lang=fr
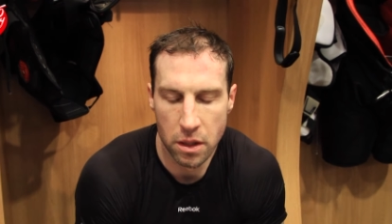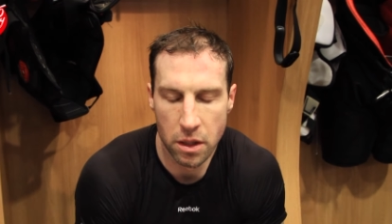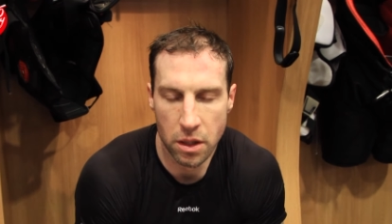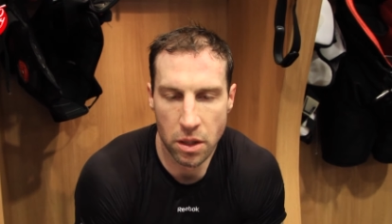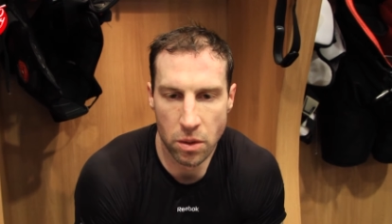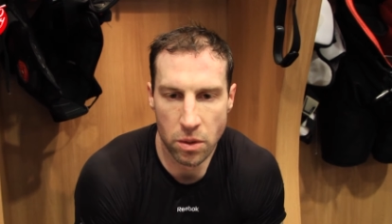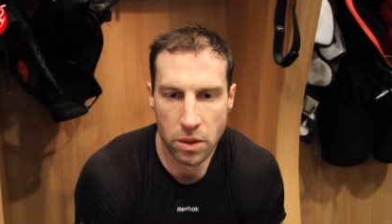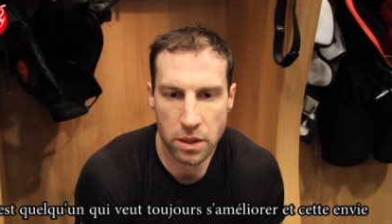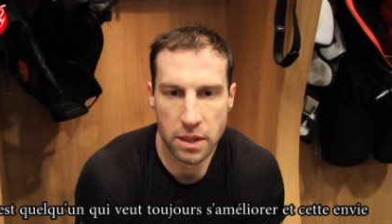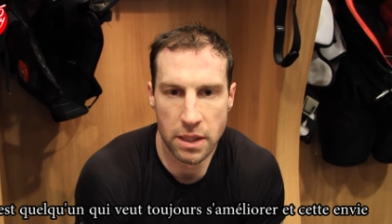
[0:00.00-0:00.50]
you
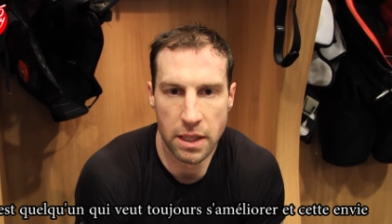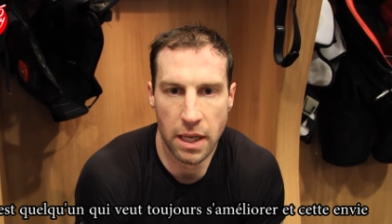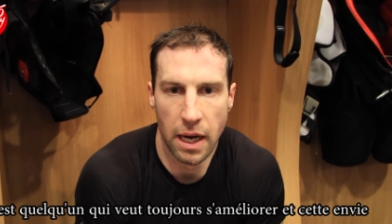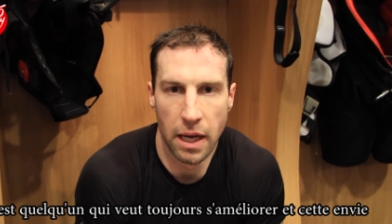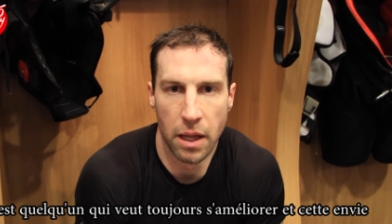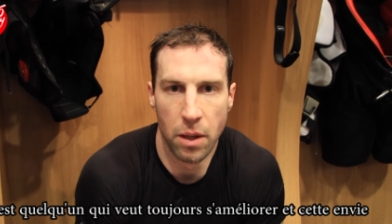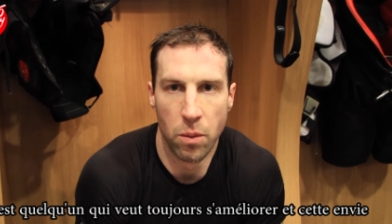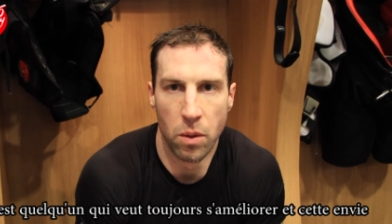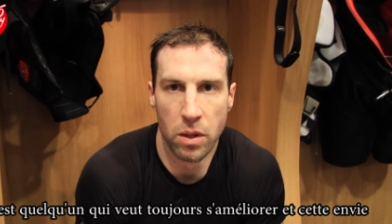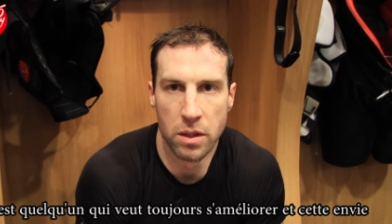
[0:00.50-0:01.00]
know he's a
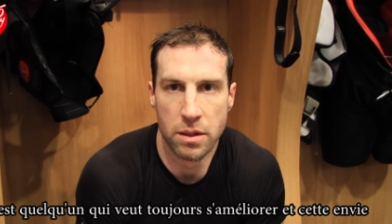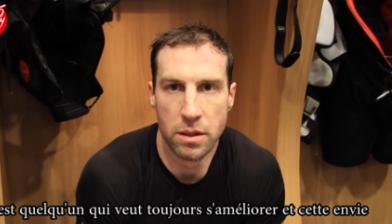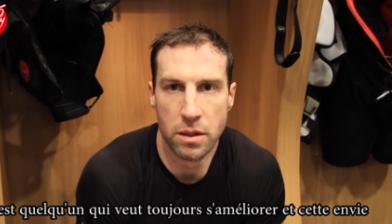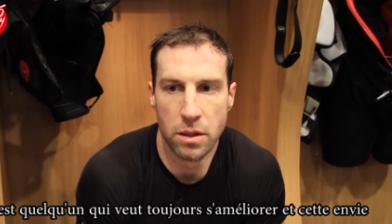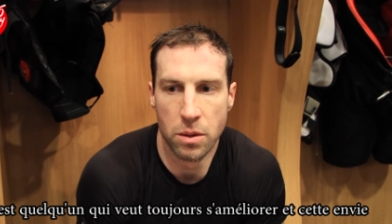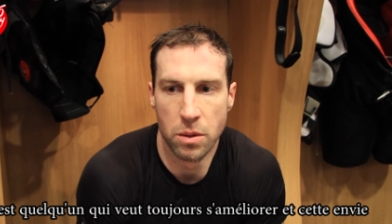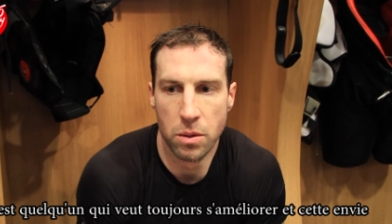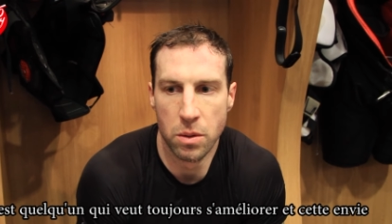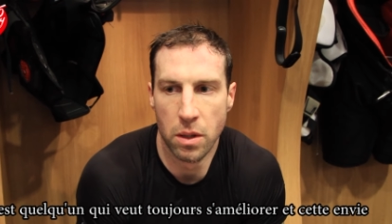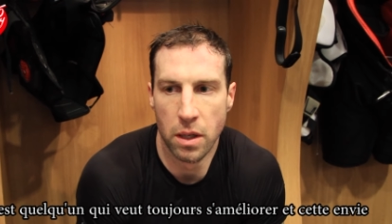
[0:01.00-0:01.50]
guy that wants
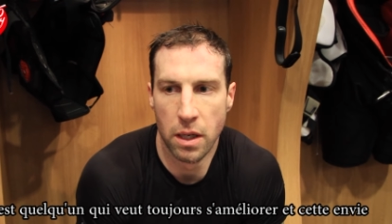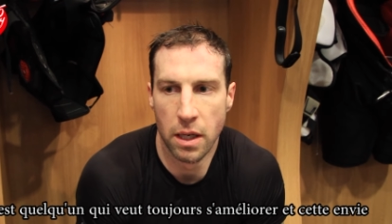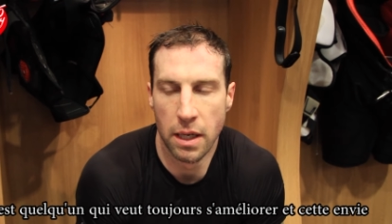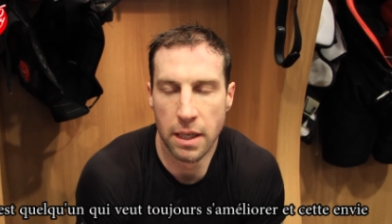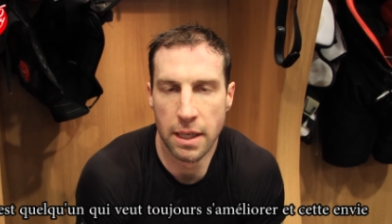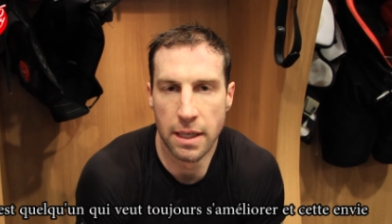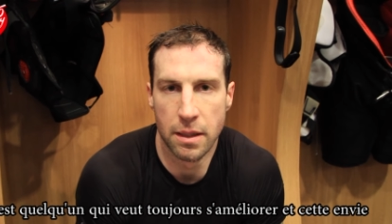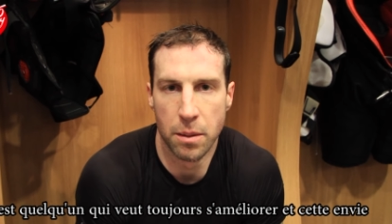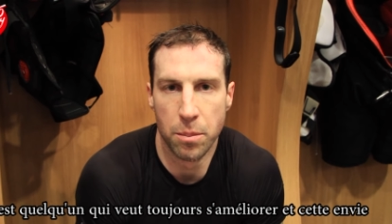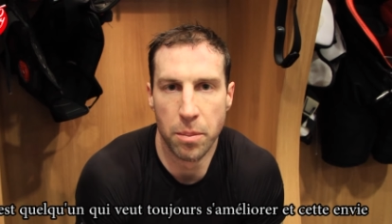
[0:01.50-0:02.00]
to uh,
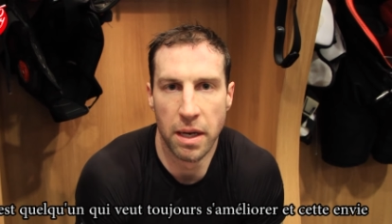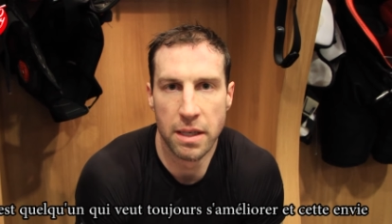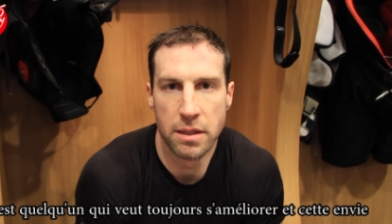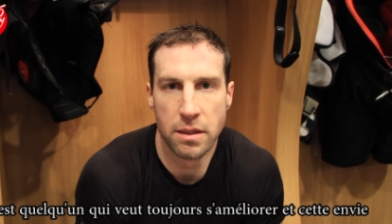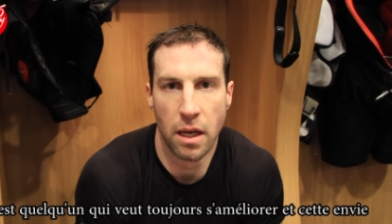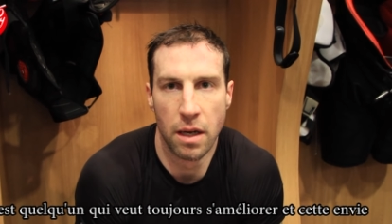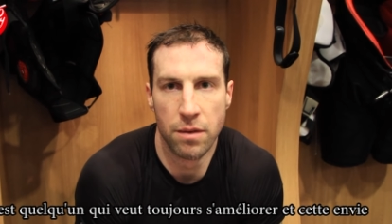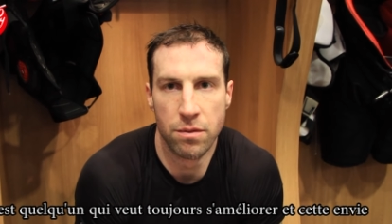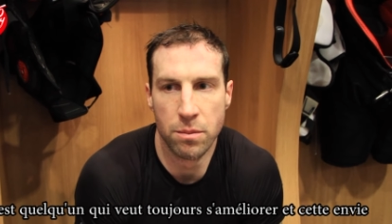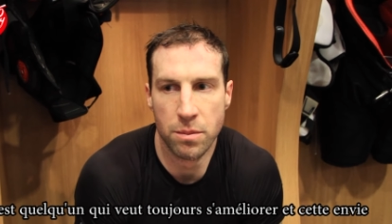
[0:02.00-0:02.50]
get the
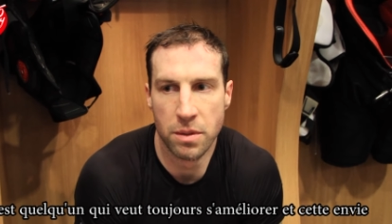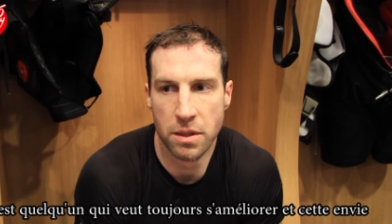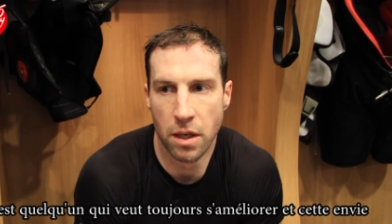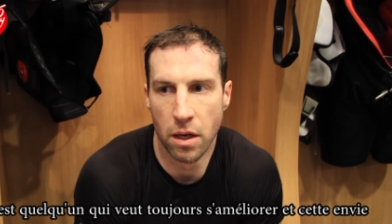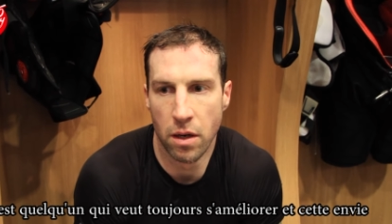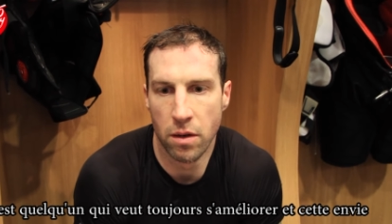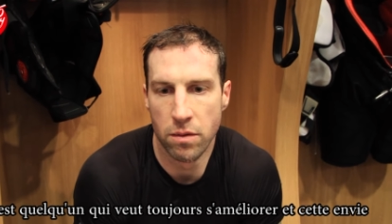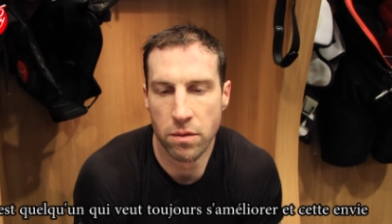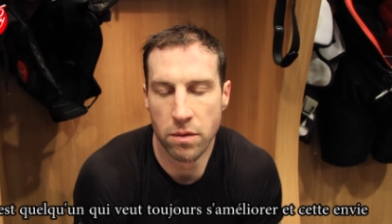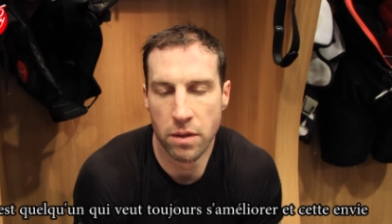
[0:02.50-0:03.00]
best out of
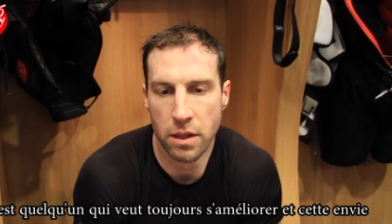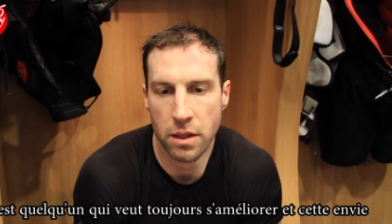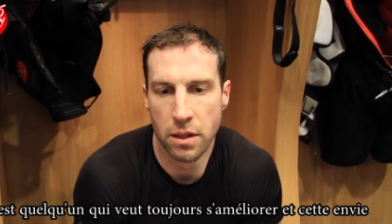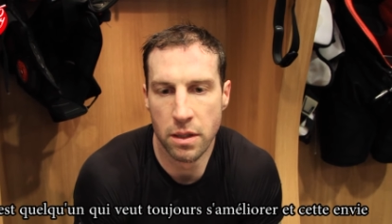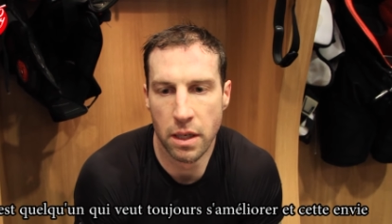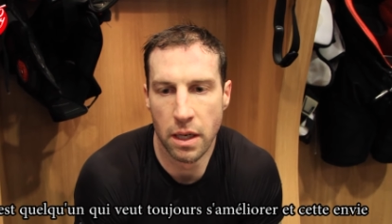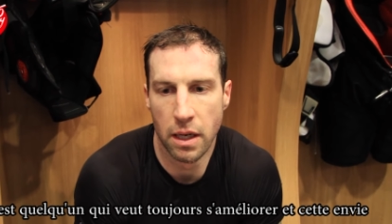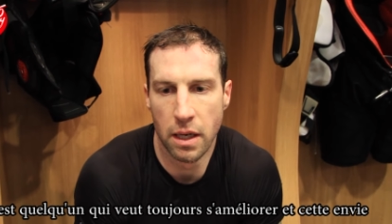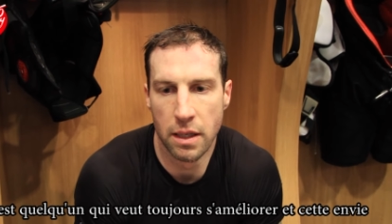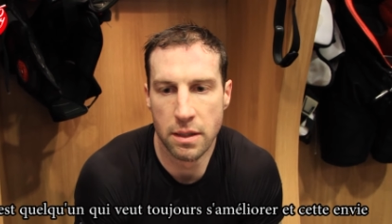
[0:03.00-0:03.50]
himself,
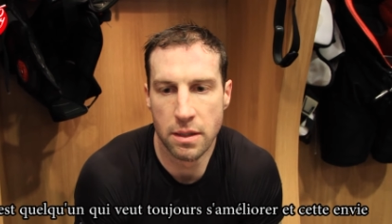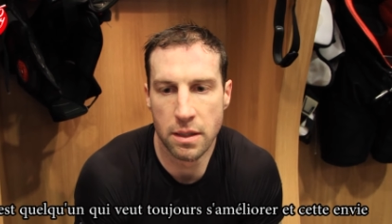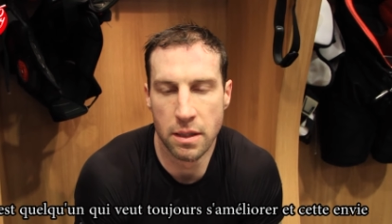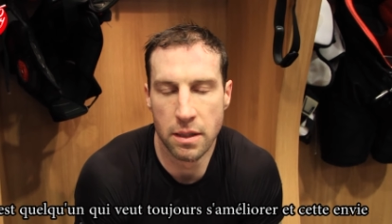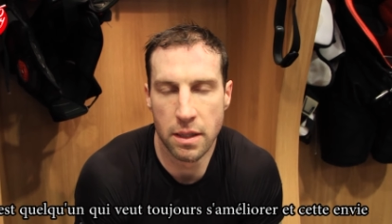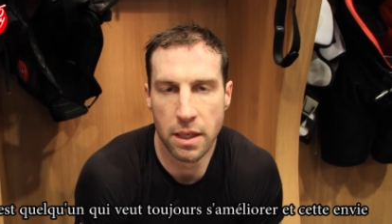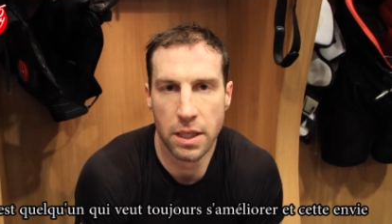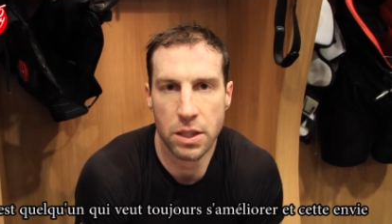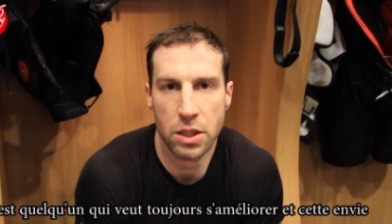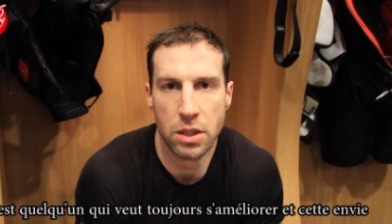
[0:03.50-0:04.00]
and uh, it's
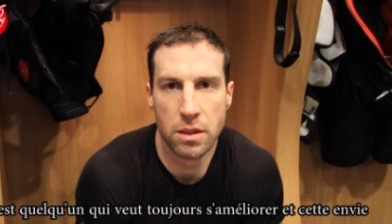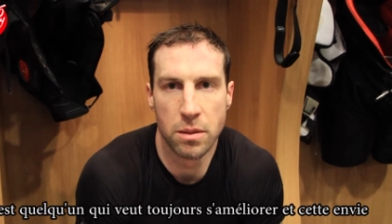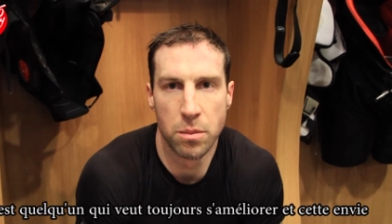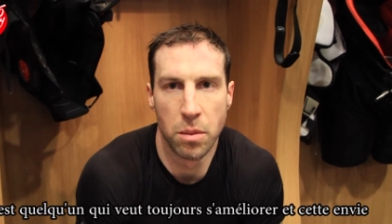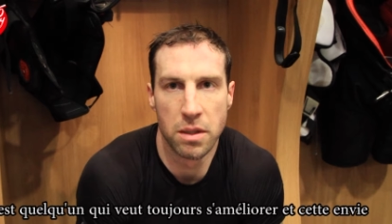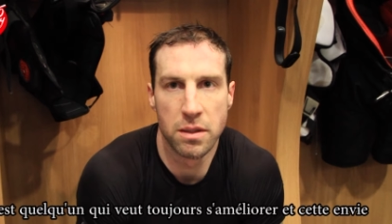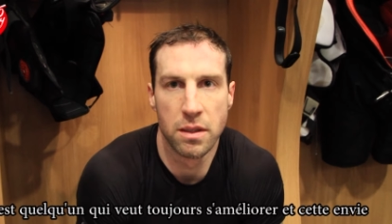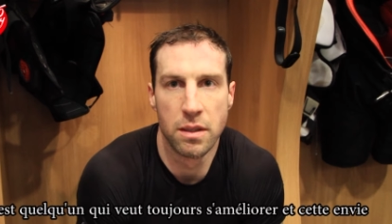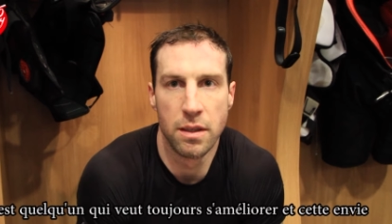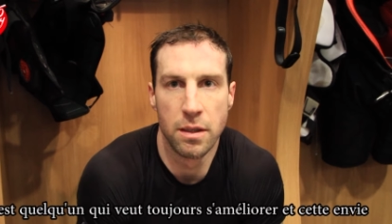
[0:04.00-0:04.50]
contagious
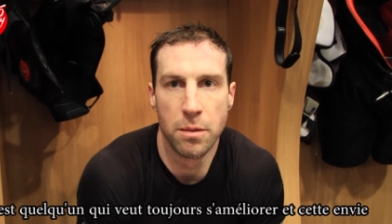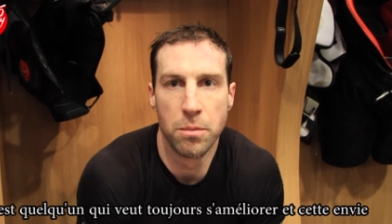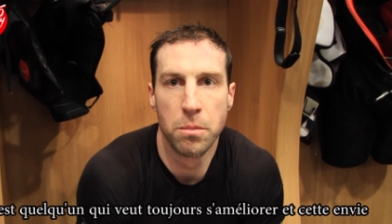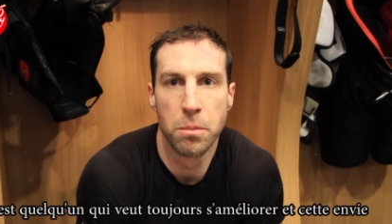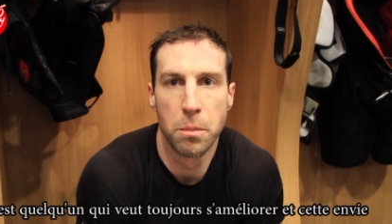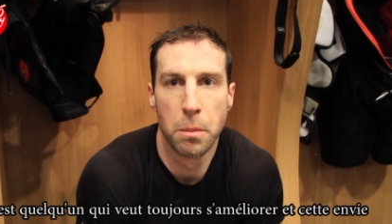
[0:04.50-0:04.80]
amongst the team.